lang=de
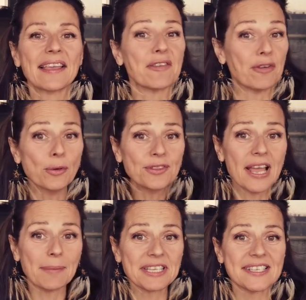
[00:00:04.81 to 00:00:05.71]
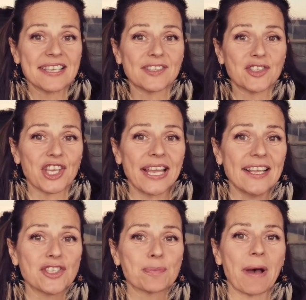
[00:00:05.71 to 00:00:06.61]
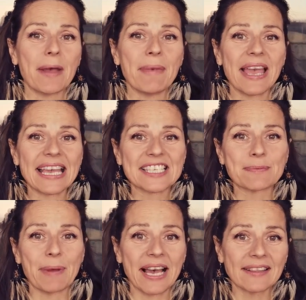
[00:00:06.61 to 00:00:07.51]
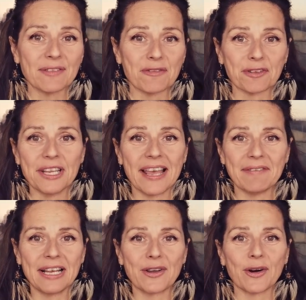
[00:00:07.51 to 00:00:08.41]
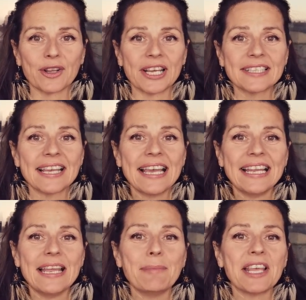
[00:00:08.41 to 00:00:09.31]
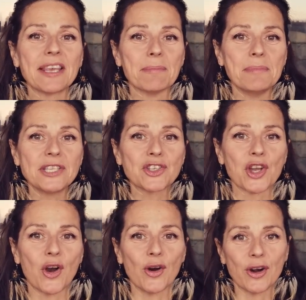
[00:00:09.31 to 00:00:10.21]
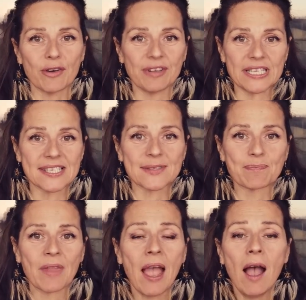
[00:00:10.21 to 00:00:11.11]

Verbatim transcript: Gefunden habe ich diese Challenge beim Experten für Neville Goddard, nämlich Mitch Horowitz.